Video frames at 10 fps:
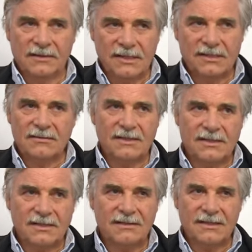Und
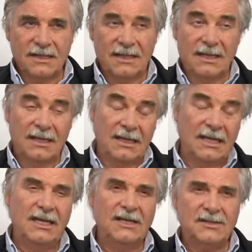
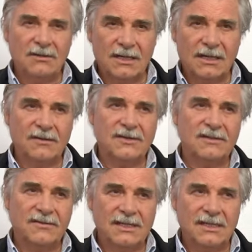nie so genau
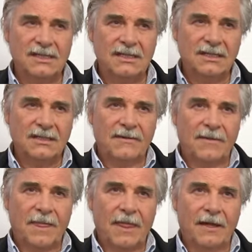zu wissen,
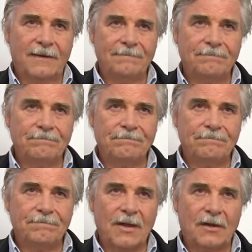ähm,
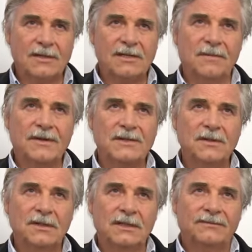oder sagen wir mal
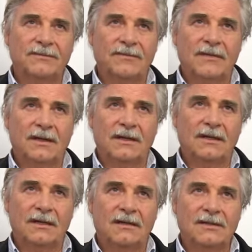so,
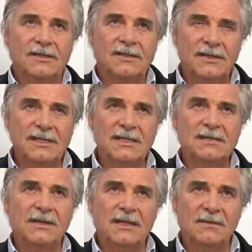zu wissen, dass
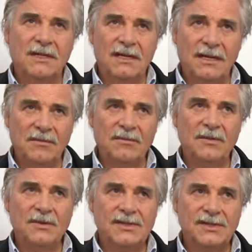man damit leben
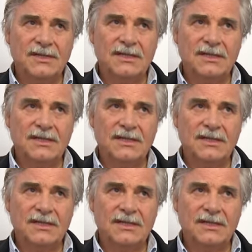muss,